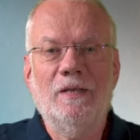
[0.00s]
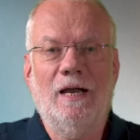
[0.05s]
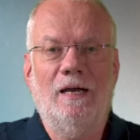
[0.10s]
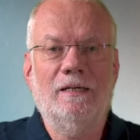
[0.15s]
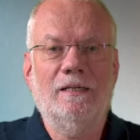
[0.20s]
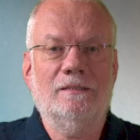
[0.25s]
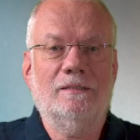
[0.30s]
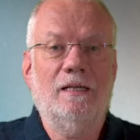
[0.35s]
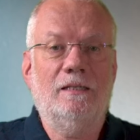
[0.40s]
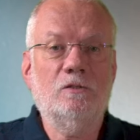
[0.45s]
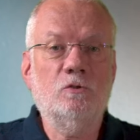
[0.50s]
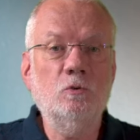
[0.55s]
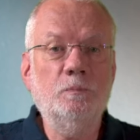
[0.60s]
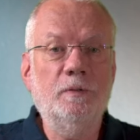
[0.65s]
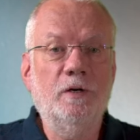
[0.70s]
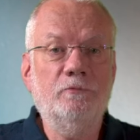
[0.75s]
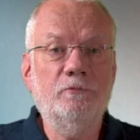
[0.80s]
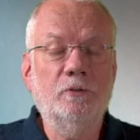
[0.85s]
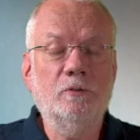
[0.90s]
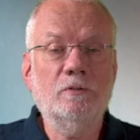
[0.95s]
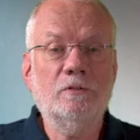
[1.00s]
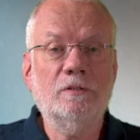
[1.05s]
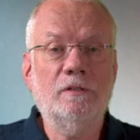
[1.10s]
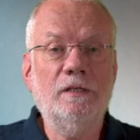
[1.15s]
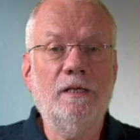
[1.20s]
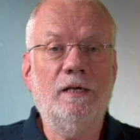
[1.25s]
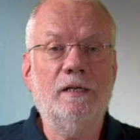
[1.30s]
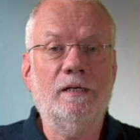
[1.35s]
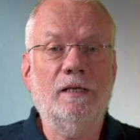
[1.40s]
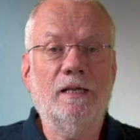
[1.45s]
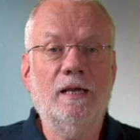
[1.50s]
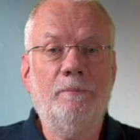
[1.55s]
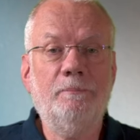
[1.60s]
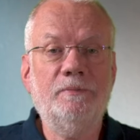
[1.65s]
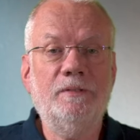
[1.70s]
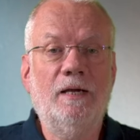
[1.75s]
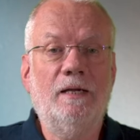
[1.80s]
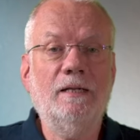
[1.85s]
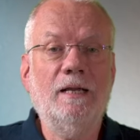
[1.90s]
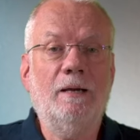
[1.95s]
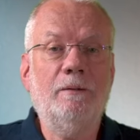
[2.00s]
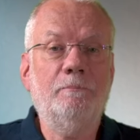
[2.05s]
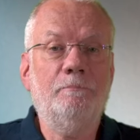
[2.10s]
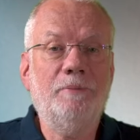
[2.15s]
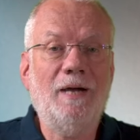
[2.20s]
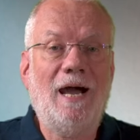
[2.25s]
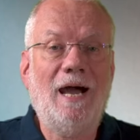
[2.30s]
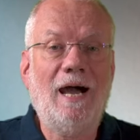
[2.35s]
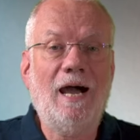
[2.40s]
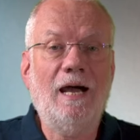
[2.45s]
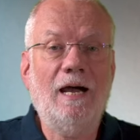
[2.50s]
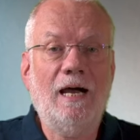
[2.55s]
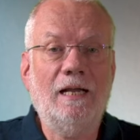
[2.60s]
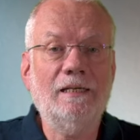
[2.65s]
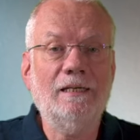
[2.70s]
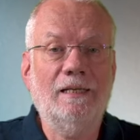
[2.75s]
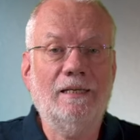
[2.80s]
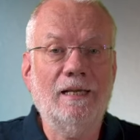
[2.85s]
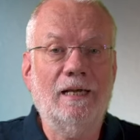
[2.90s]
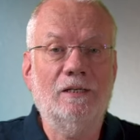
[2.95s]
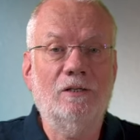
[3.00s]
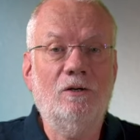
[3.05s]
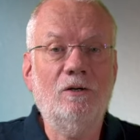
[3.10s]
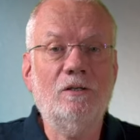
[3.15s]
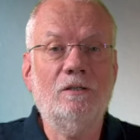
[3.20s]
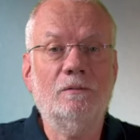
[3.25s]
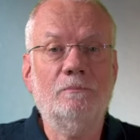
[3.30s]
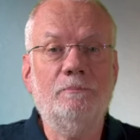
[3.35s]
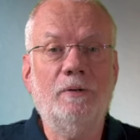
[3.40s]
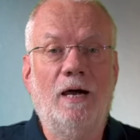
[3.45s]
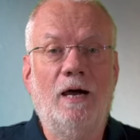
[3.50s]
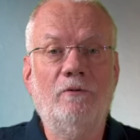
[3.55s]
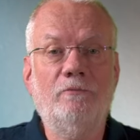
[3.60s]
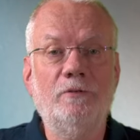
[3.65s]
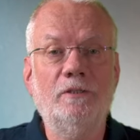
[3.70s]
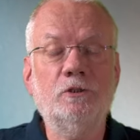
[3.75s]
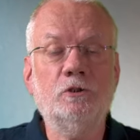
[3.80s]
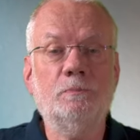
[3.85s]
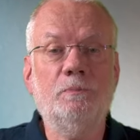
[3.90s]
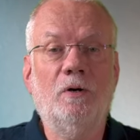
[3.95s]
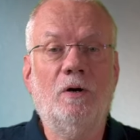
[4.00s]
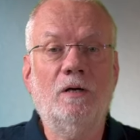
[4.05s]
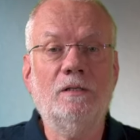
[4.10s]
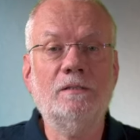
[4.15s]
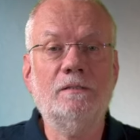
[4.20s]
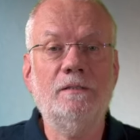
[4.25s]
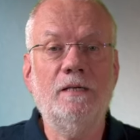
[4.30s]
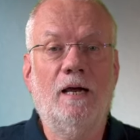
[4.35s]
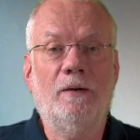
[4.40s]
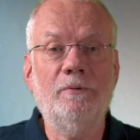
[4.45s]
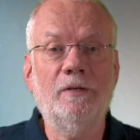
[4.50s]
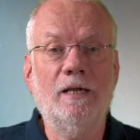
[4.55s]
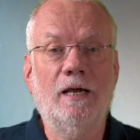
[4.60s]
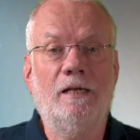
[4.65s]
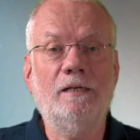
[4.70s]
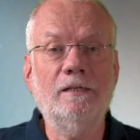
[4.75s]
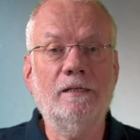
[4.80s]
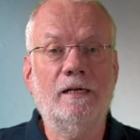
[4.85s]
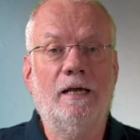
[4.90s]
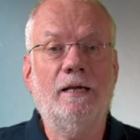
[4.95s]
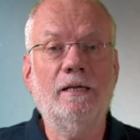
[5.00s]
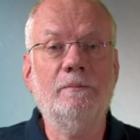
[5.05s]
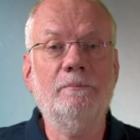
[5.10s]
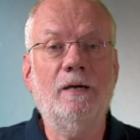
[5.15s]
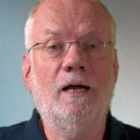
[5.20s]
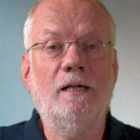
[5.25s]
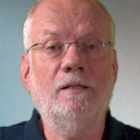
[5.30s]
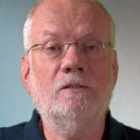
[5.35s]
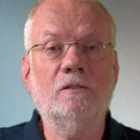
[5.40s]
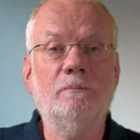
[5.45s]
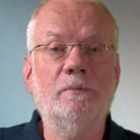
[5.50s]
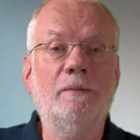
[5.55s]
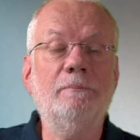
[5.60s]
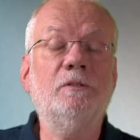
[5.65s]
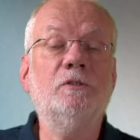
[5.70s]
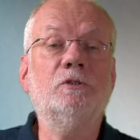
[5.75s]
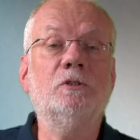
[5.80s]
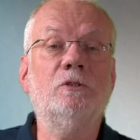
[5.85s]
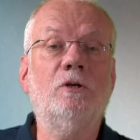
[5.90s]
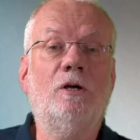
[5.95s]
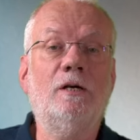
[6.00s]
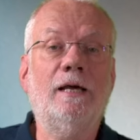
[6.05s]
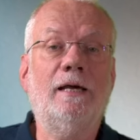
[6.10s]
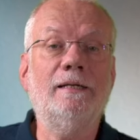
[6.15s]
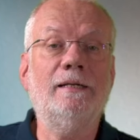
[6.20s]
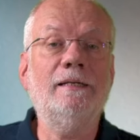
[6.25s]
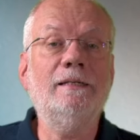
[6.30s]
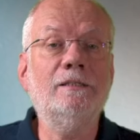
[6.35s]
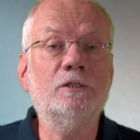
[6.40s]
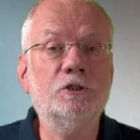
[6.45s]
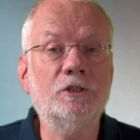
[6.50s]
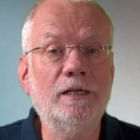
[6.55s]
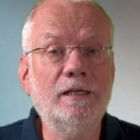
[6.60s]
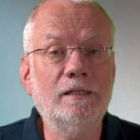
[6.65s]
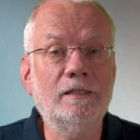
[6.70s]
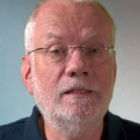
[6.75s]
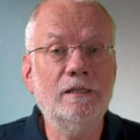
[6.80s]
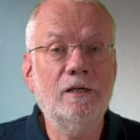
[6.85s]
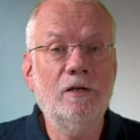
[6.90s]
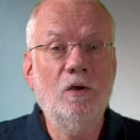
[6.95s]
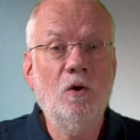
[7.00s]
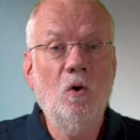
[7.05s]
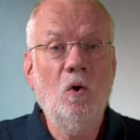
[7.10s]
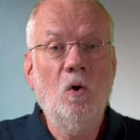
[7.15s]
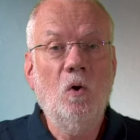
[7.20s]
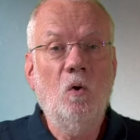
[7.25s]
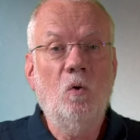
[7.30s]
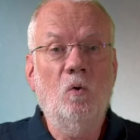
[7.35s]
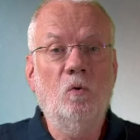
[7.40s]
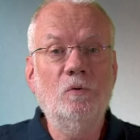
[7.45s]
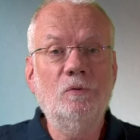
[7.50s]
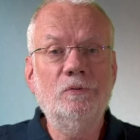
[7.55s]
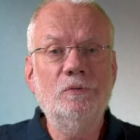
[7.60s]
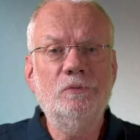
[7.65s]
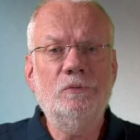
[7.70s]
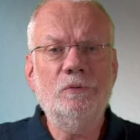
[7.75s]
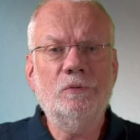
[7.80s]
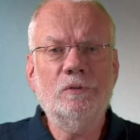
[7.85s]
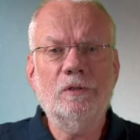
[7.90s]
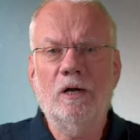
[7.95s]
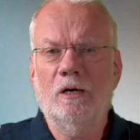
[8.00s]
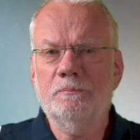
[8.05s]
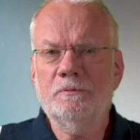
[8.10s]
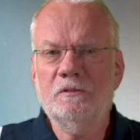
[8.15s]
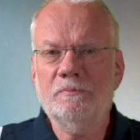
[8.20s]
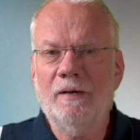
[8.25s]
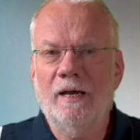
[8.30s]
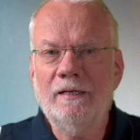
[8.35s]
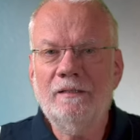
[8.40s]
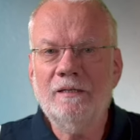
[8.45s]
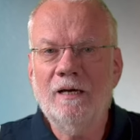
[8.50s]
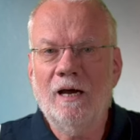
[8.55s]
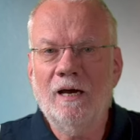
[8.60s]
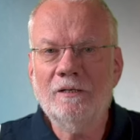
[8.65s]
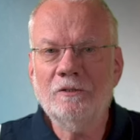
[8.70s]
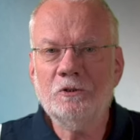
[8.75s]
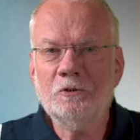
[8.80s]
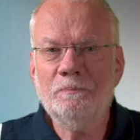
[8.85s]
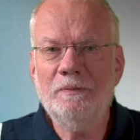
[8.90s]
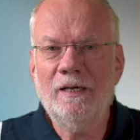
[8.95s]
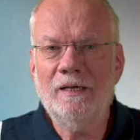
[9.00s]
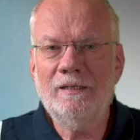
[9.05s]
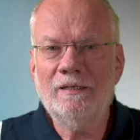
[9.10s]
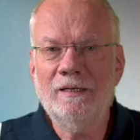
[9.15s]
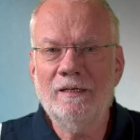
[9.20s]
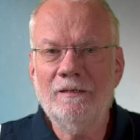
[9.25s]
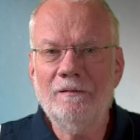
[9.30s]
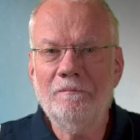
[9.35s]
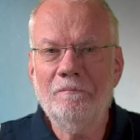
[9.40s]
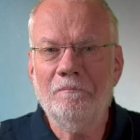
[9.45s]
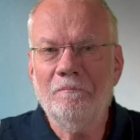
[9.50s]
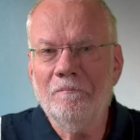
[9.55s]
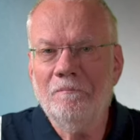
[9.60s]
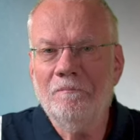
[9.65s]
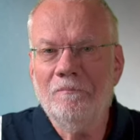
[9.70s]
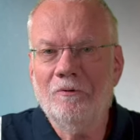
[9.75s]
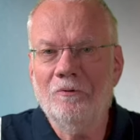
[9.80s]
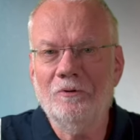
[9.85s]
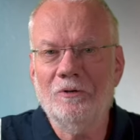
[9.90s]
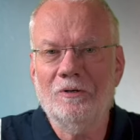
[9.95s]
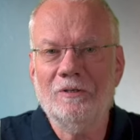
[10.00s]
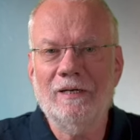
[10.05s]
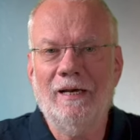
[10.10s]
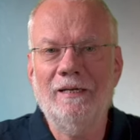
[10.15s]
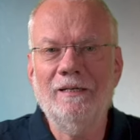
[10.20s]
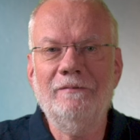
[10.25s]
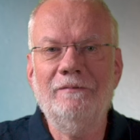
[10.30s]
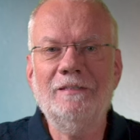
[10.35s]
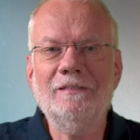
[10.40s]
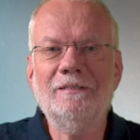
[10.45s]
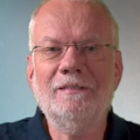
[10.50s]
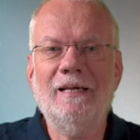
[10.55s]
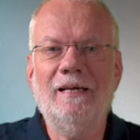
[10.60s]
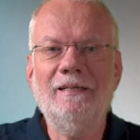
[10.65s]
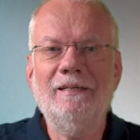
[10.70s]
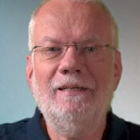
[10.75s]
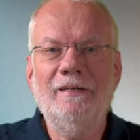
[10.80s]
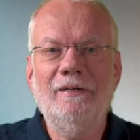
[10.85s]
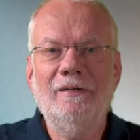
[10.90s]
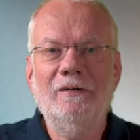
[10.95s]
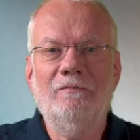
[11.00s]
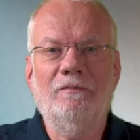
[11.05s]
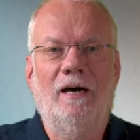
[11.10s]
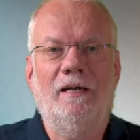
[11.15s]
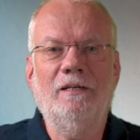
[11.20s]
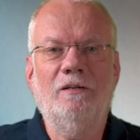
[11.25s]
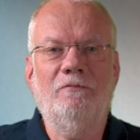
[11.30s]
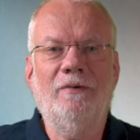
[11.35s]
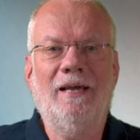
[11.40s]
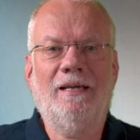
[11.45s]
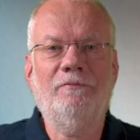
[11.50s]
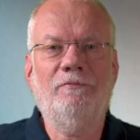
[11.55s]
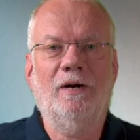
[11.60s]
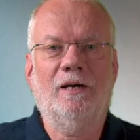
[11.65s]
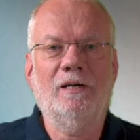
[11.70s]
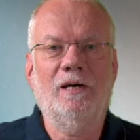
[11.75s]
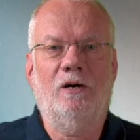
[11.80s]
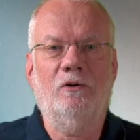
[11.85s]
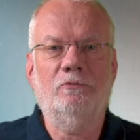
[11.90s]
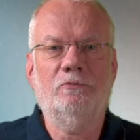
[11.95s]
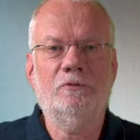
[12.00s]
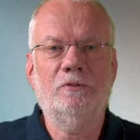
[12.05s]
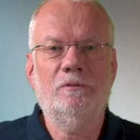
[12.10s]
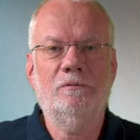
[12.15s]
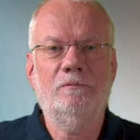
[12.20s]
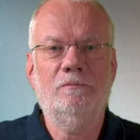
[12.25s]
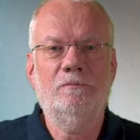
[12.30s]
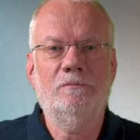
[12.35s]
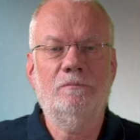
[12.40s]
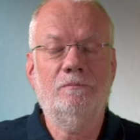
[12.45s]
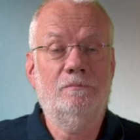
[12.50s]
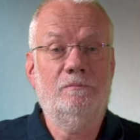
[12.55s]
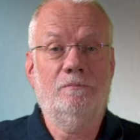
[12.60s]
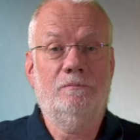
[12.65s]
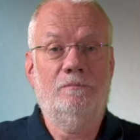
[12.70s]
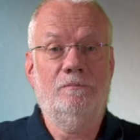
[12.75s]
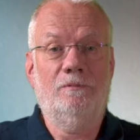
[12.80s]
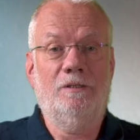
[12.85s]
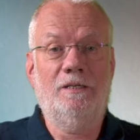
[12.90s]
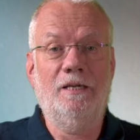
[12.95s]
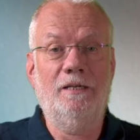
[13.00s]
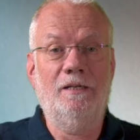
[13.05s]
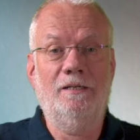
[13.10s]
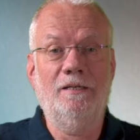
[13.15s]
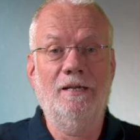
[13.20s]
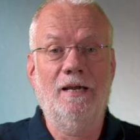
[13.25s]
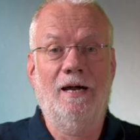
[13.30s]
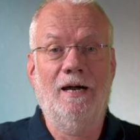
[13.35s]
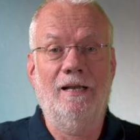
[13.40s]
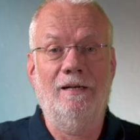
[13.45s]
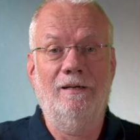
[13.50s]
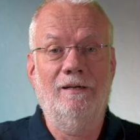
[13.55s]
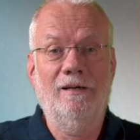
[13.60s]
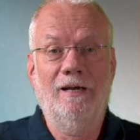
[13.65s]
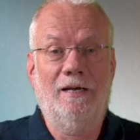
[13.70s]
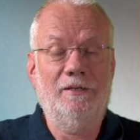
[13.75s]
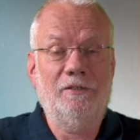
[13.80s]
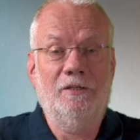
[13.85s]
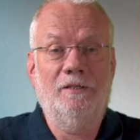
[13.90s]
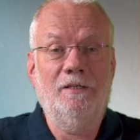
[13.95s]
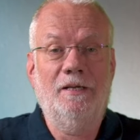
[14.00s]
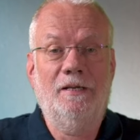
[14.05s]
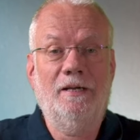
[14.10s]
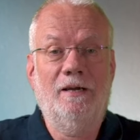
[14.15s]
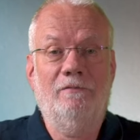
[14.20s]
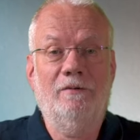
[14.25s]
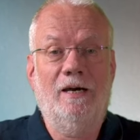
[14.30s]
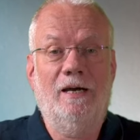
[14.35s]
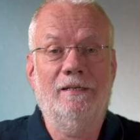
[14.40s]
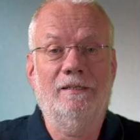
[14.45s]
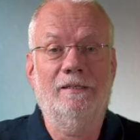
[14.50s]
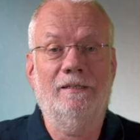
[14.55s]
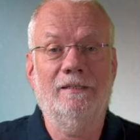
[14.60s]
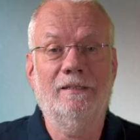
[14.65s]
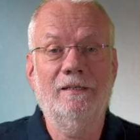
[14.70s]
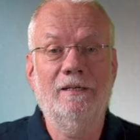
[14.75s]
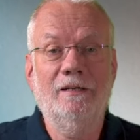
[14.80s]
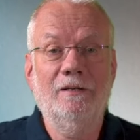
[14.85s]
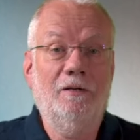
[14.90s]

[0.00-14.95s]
ja, das hat super funktioniert. Ich habe da ja ein paar, hatte ich ja noch, ein paar Flitchports, die habe ich alle gleich mal zum himmlischen Höllein hingeschickt. Und ich glaube, zwei Tage später, hm, können auch drei gewesen sein, waren die wegverkauft. Genial, hatte ich nicht erwartet.